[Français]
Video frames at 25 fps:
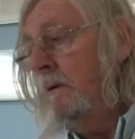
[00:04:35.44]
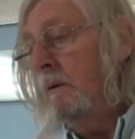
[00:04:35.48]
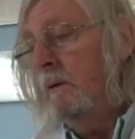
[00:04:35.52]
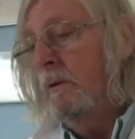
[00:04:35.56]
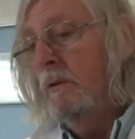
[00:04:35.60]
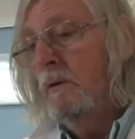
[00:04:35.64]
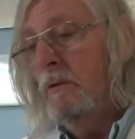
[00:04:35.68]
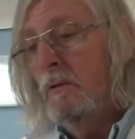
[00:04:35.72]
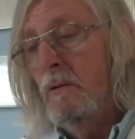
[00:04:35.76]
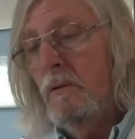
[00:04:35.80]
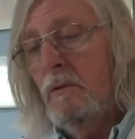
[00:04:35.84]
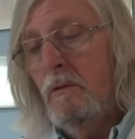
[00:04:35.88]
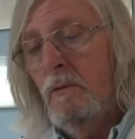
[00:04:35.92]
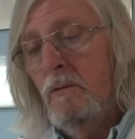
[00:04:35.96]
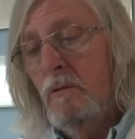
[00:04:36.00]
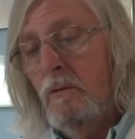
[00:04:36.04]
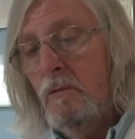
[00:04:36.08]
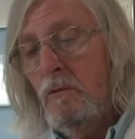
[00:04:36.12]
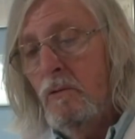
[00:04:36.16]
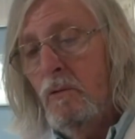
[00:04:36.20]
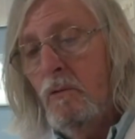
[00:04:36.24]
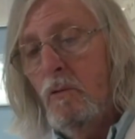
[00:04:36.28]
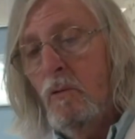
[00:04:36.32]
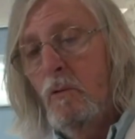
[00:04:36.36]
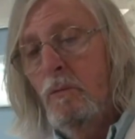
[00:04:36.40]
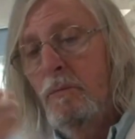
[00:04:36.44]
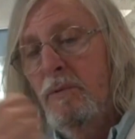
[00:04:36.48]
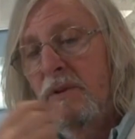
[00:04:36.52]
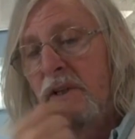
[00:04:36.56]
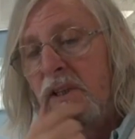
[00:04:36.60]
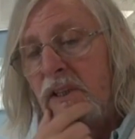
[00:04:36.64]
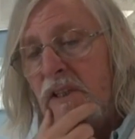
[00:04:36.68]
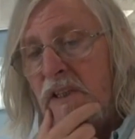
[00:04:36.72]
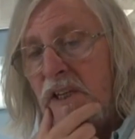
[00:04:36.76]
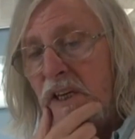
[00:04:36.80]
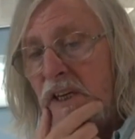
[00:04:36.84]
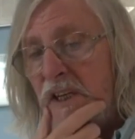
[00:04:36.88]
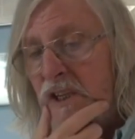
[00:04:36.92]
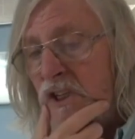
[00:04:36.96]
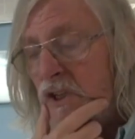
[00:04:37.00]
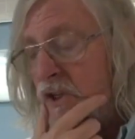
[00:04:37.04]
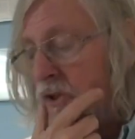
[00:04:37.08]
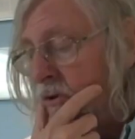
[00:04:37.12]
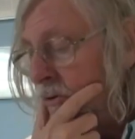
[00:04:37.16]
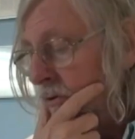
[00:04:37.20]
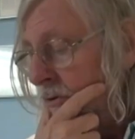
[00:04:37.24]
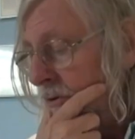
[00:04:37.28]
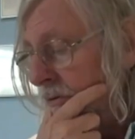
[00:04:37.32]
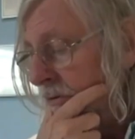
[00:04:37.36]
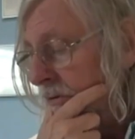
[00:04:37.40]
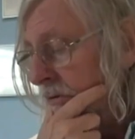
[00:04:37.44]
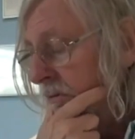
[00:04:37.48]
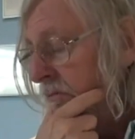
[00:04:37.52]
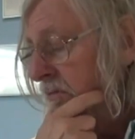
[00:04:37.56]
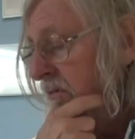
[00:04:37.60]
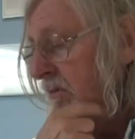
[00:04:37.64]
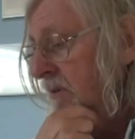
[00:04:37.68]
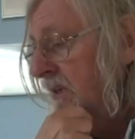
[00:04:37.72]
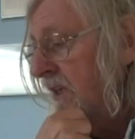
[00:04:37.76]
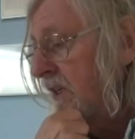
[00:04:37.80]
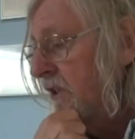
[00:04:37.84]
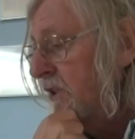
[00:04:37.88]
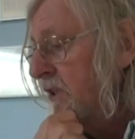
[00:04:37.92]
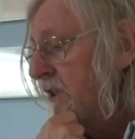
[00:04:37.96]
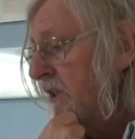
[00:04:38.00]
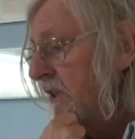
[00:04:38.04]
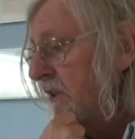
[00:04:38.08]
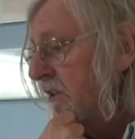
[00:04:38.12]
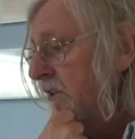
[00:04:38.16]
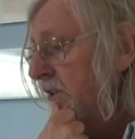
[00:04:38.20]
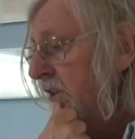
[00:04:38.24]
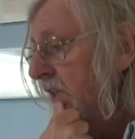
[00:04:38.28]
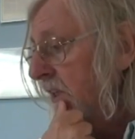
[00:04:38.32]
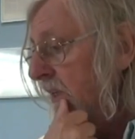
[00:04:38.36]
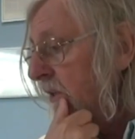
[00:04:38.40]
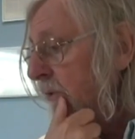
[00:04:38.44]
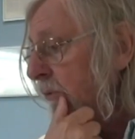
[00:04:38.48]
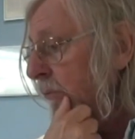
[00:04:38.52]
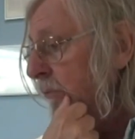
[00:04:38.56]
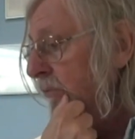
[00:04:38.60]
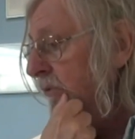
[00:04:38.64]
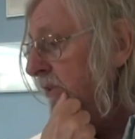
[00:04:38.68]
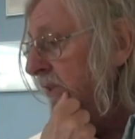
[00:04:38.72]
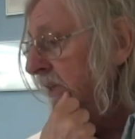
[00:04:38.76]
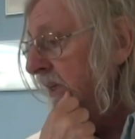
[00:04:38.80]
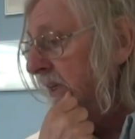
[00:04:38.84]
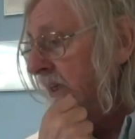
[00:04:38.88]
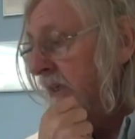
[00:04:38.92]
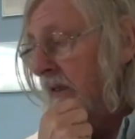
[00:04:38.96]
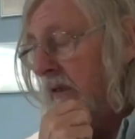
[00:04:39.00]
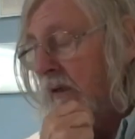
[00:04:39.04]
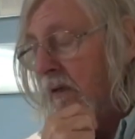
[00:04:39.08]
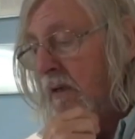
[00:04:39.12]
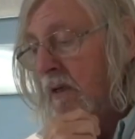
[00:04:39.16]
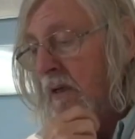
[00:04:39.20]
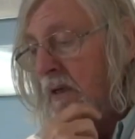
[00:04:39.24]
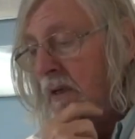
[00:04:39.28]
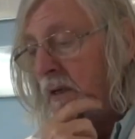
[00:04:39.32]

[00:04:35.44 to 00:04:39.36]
euh, le groupe qui dirige euh, la recherche et les conseils